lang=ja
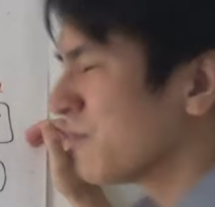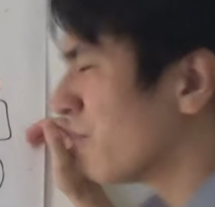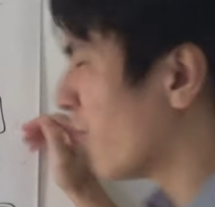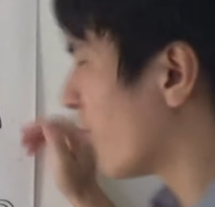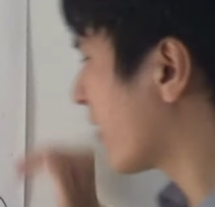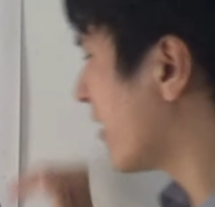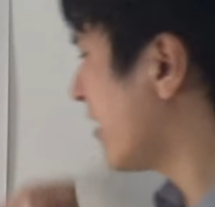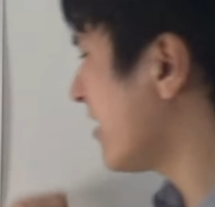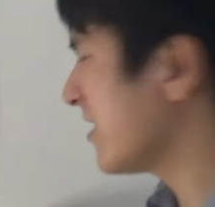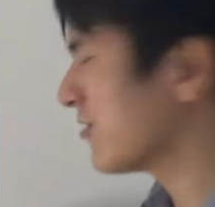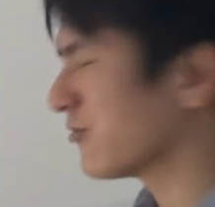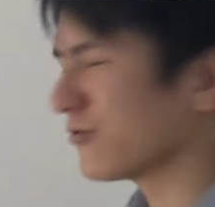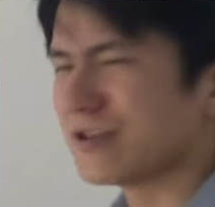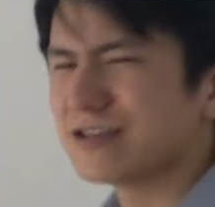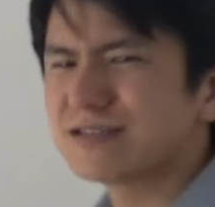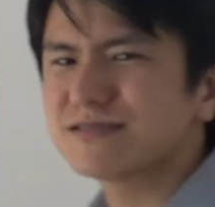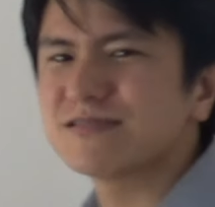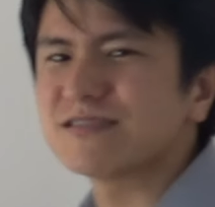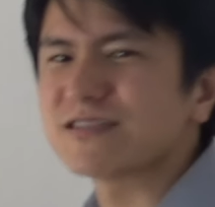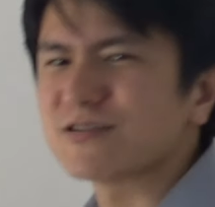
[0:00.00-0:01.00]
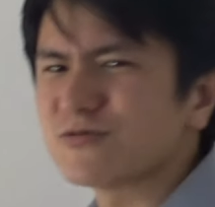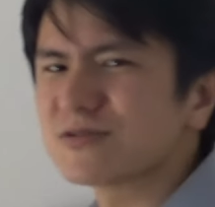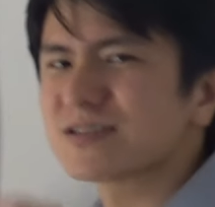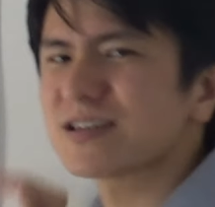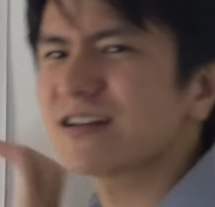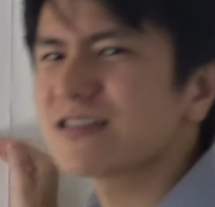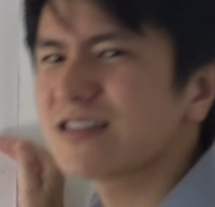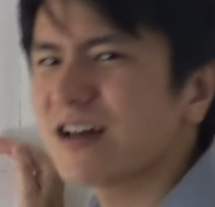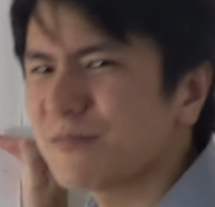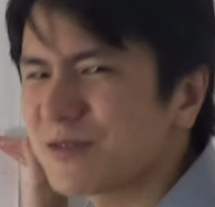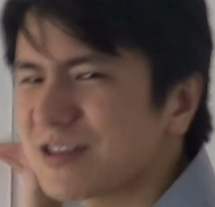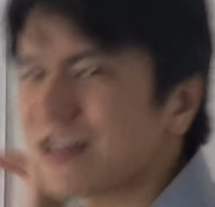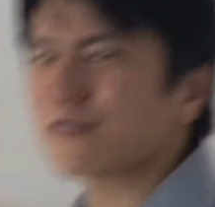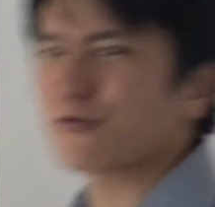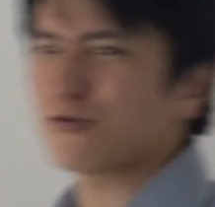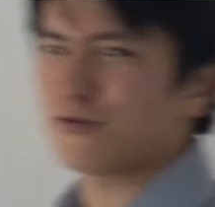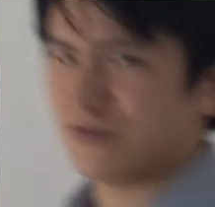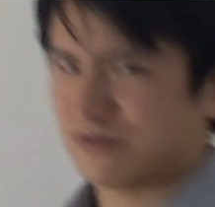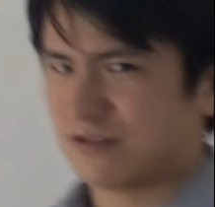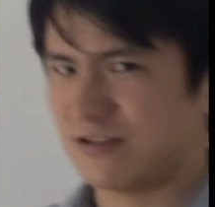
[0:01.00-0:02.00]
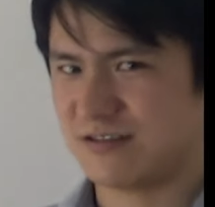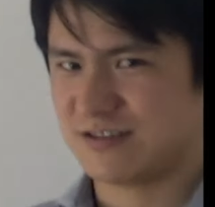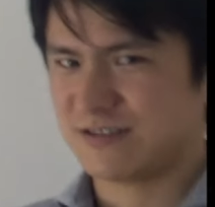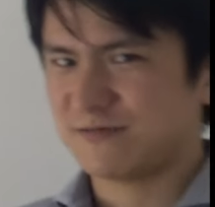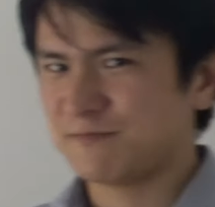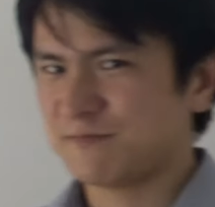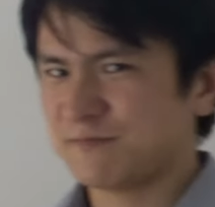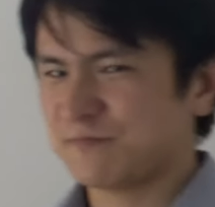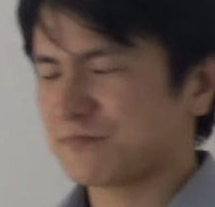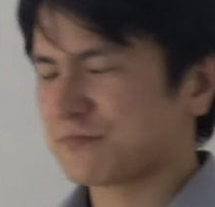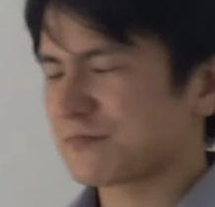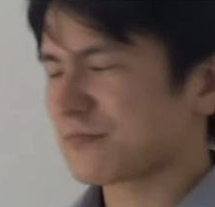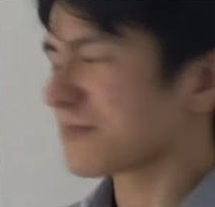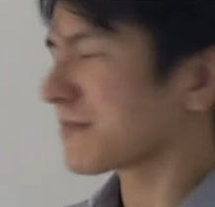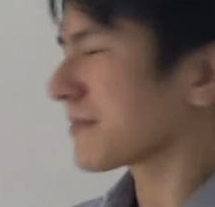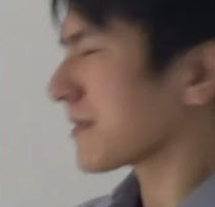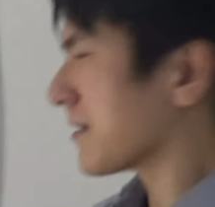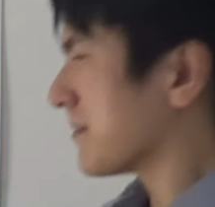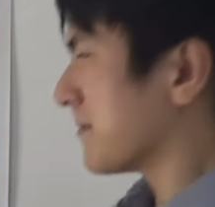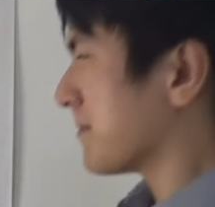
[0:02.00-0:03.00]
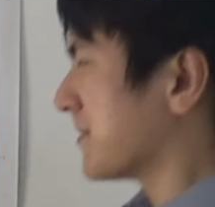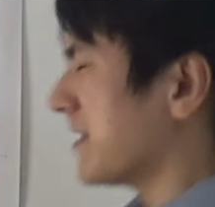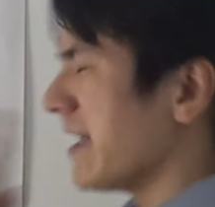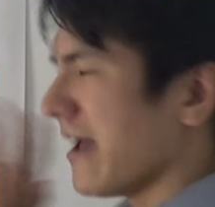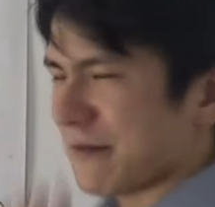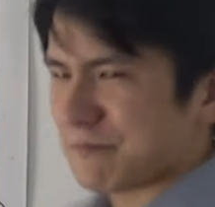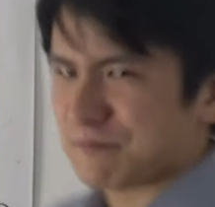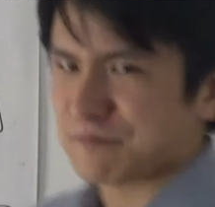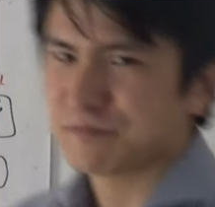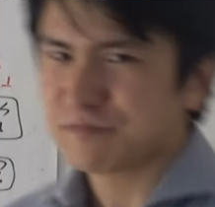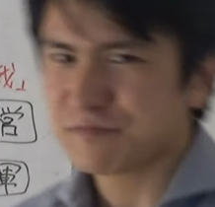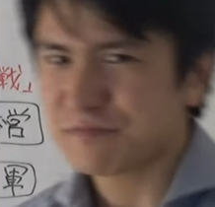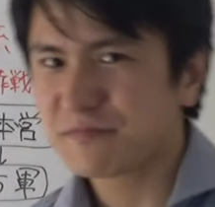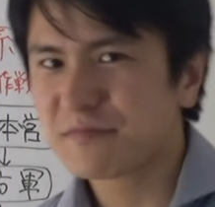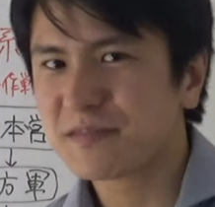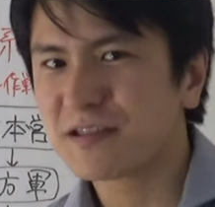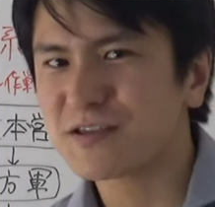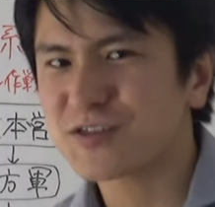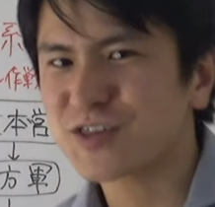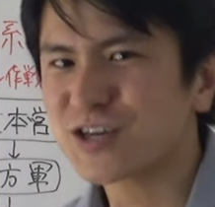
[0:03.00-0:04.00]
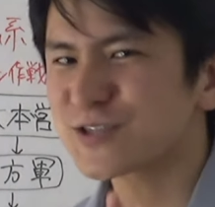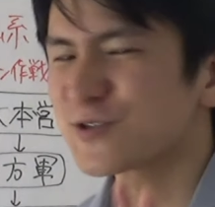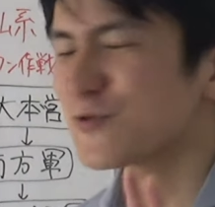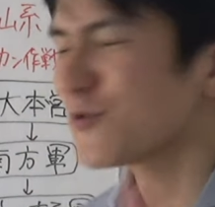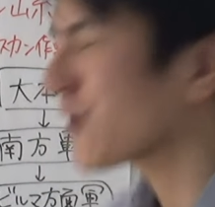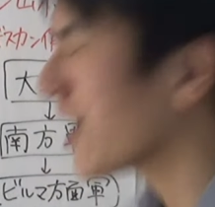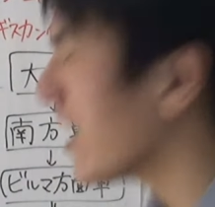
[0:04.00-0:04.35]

もう彼の熱意に押されたみたいなこと言ってるんですでじゃあその